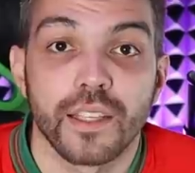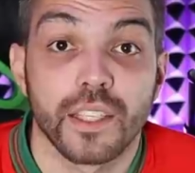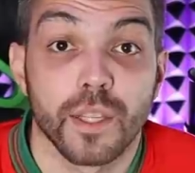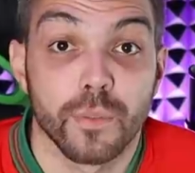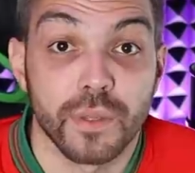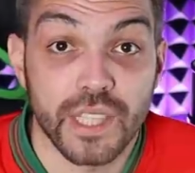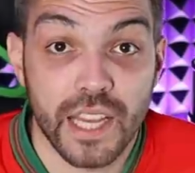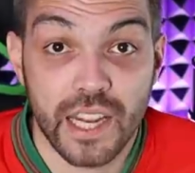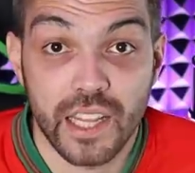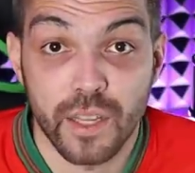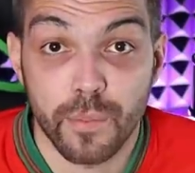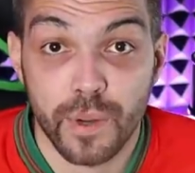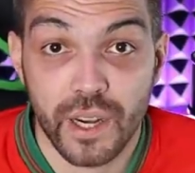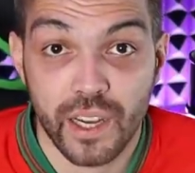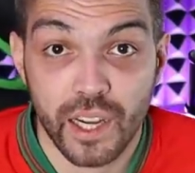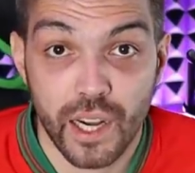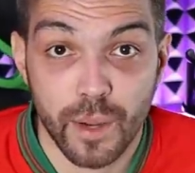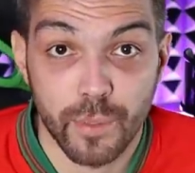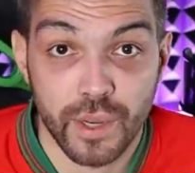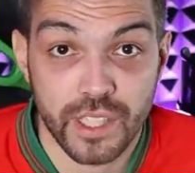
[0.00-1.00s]
С обязательной
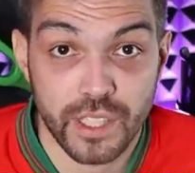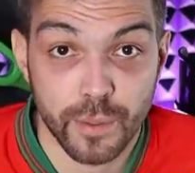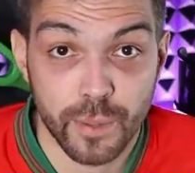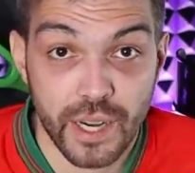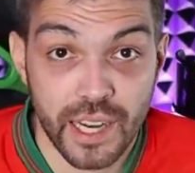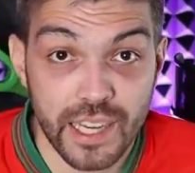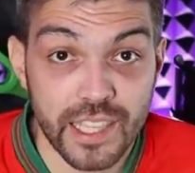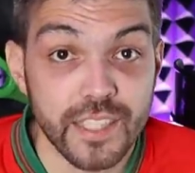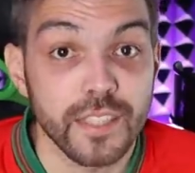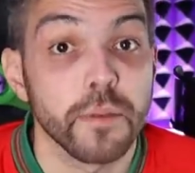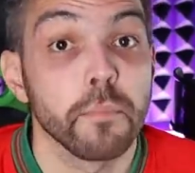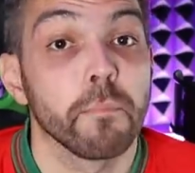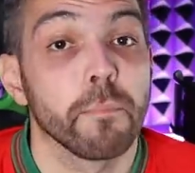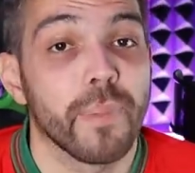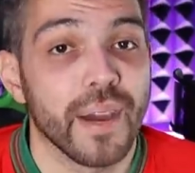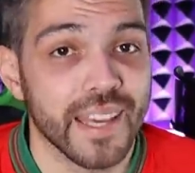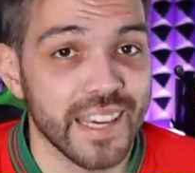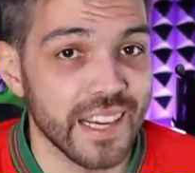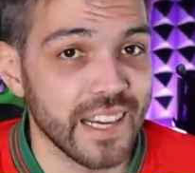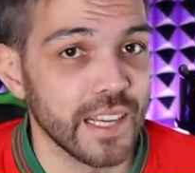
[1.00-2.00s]
программой разобрались,
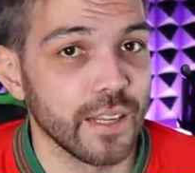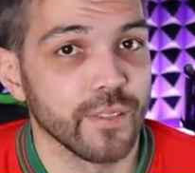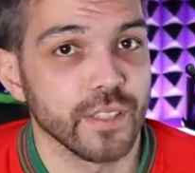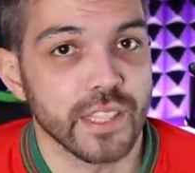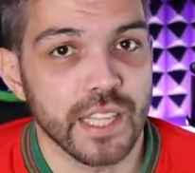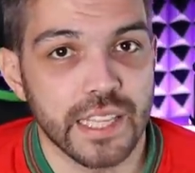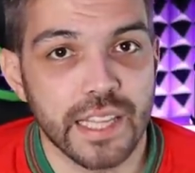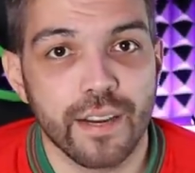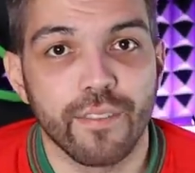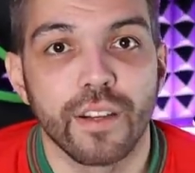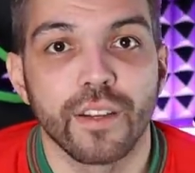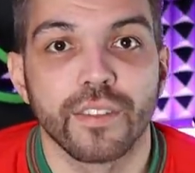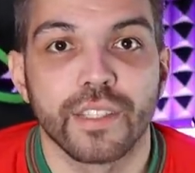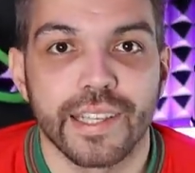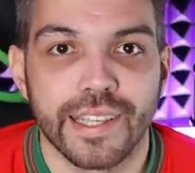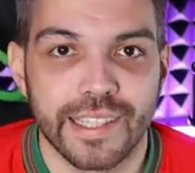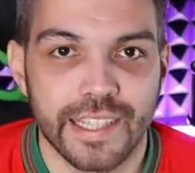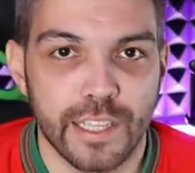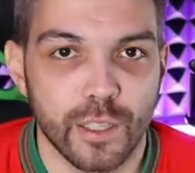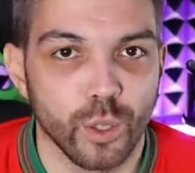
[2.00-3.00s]
поехали восстанавливать
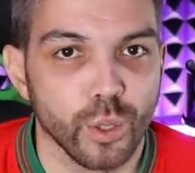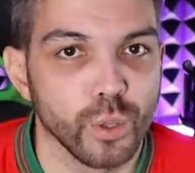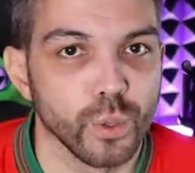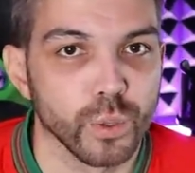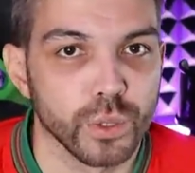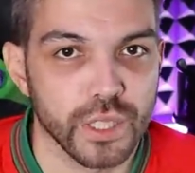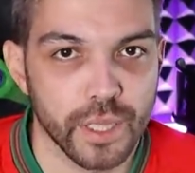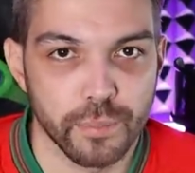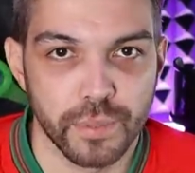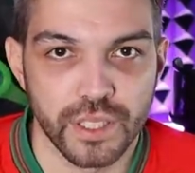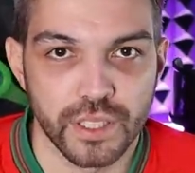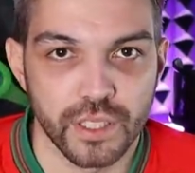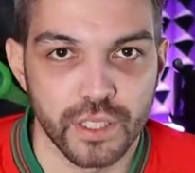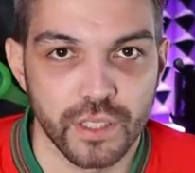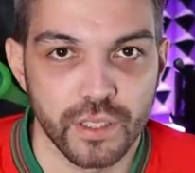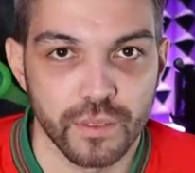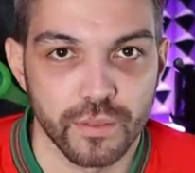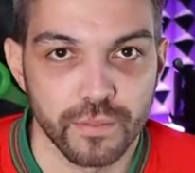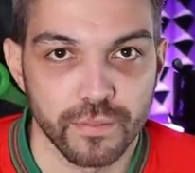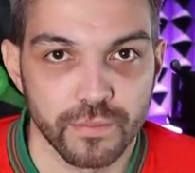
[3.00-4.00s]
хронологию
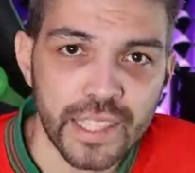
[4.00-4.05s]
событий.